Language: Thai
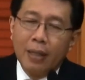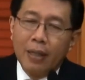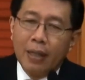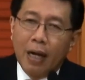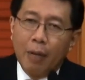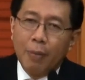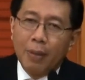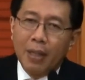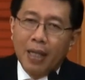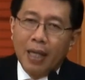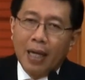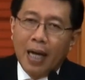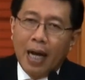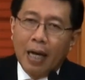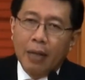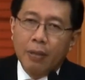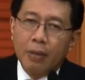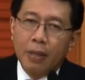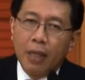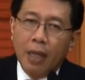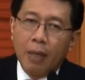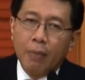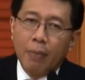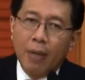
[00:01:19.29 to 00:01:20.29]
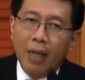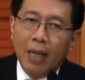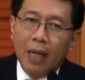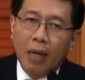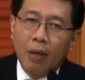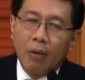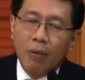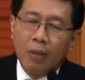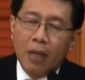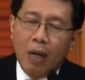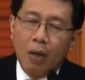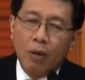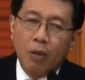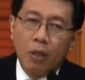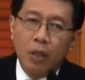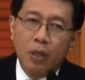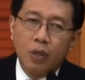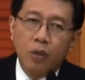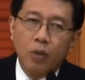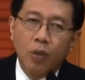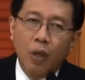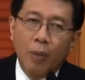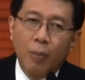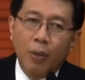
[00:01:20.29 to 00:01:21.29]
เขามีตลาดเสริมให้เราก็
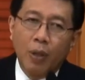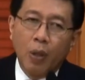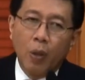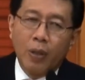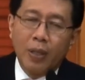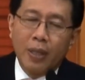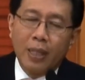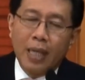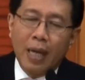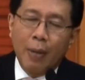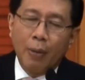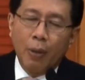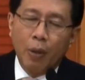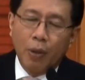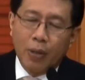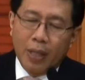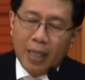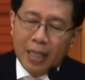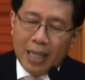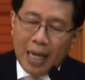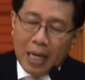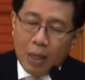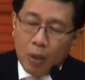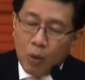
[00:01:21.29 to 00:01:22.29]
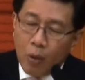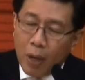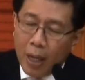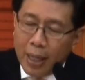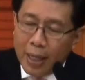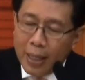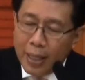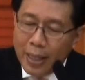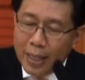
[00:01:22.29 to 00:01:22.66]
ช่วยประโยชน์ได้ประโยชน์จากนั้นด้วย